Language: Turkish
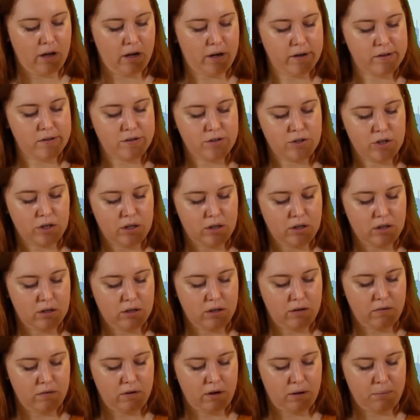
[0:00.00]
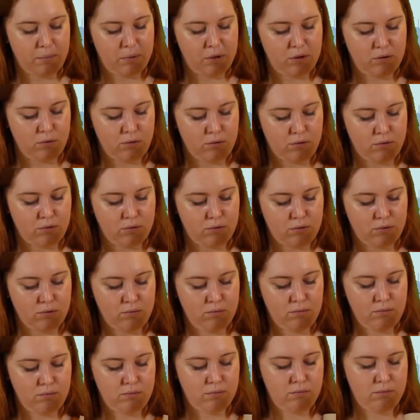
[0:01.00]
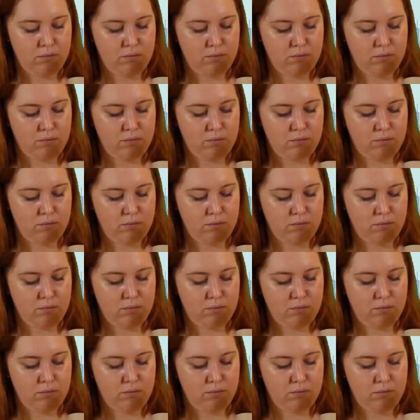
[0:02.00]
Aynı şekilde devam ediyorum.